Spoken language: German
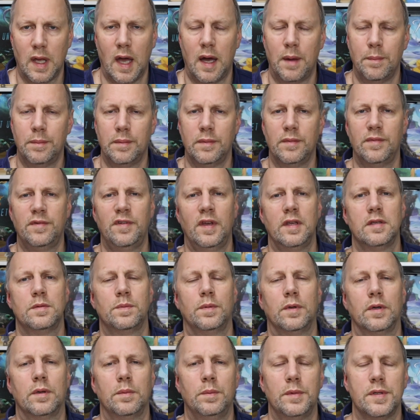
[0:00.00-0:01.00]
Ja,
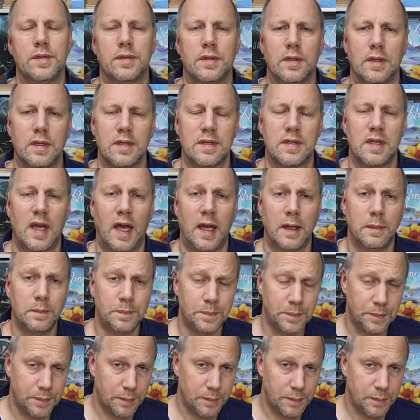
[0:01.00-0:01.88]
Facebook müsste das sein.